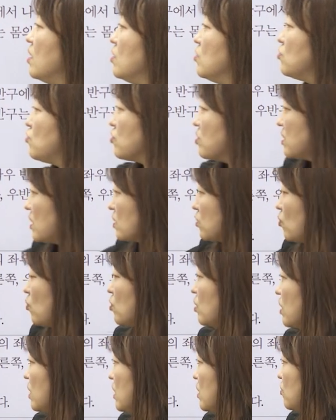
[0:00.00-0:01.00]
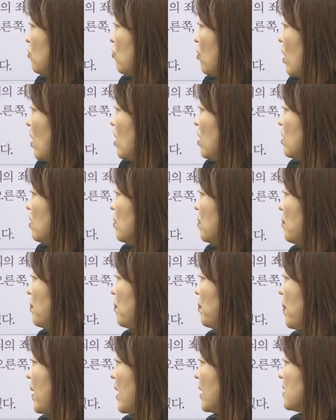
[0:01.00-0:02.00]
축색돌기 있고요.
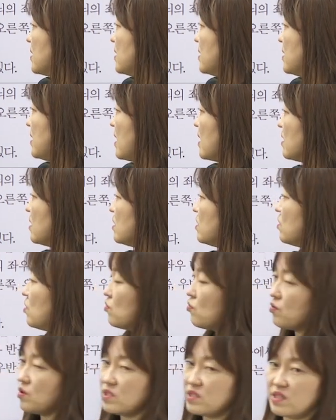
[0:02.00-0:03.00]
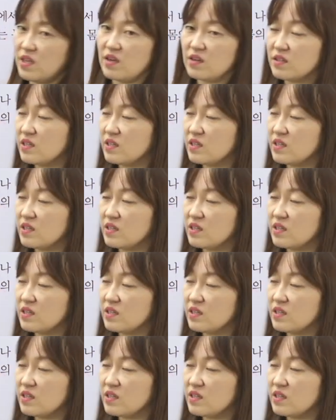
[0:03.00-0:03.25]
백색을 띠고 있어요.